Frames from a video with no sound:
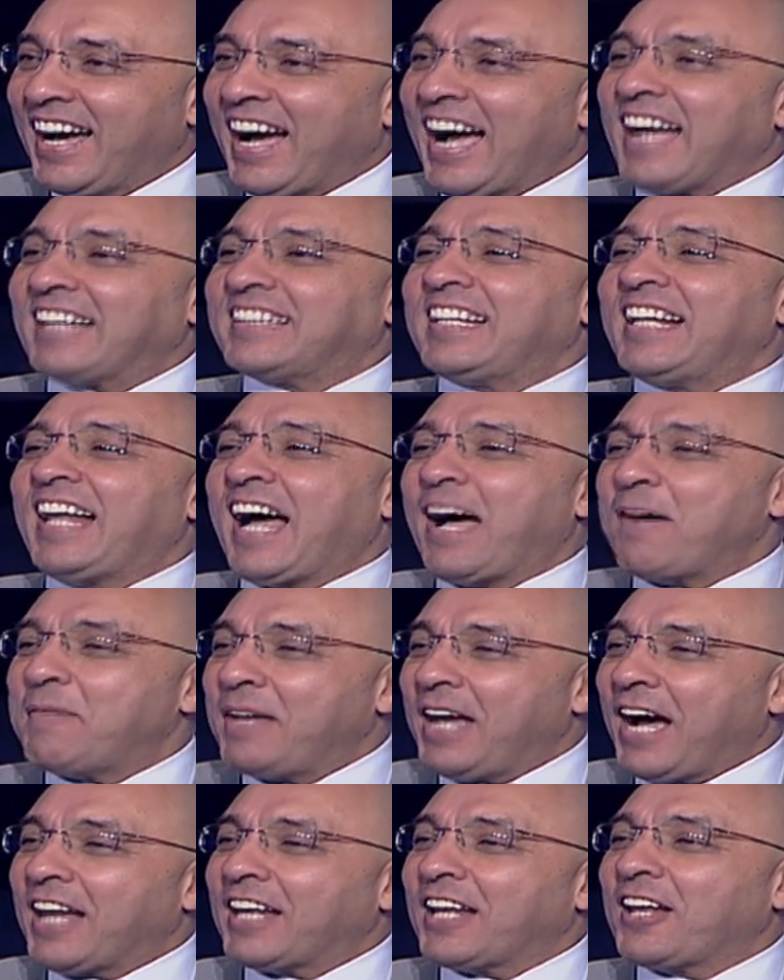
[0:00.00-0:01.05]

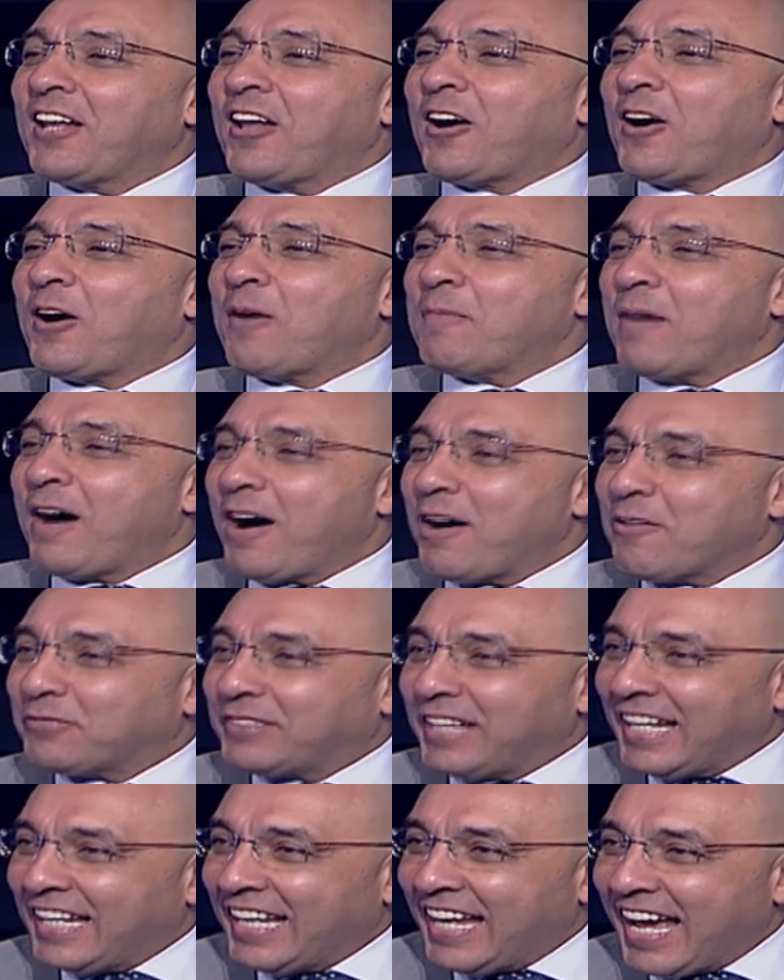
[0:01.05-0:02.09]
هتلعبي على لقب
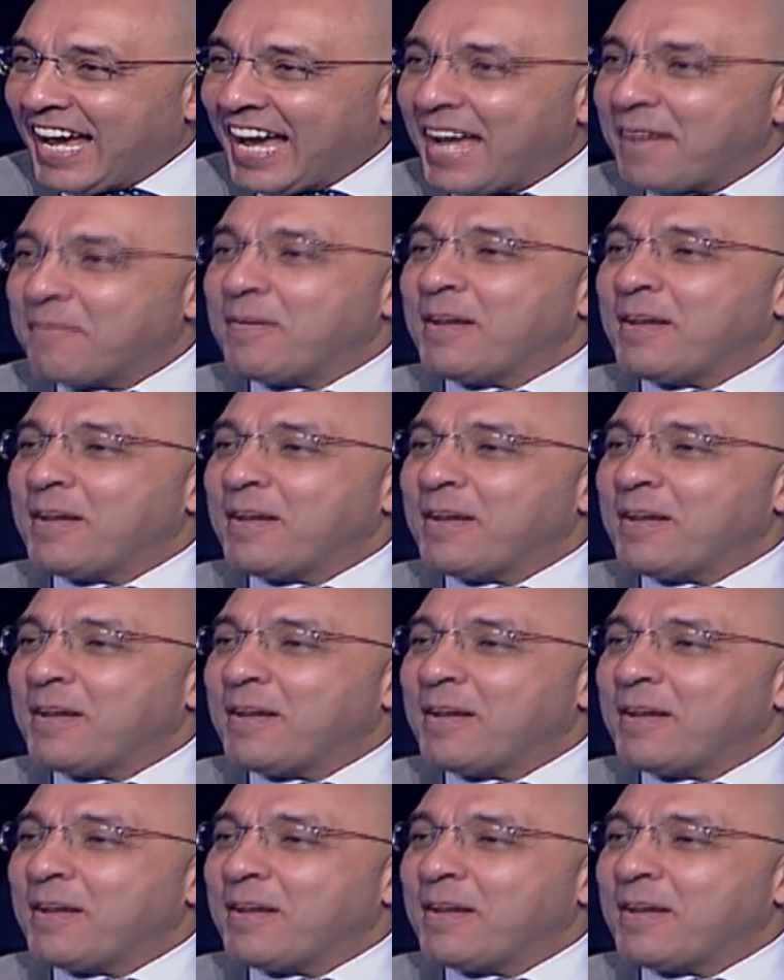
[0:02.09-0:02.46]
افضل لاعب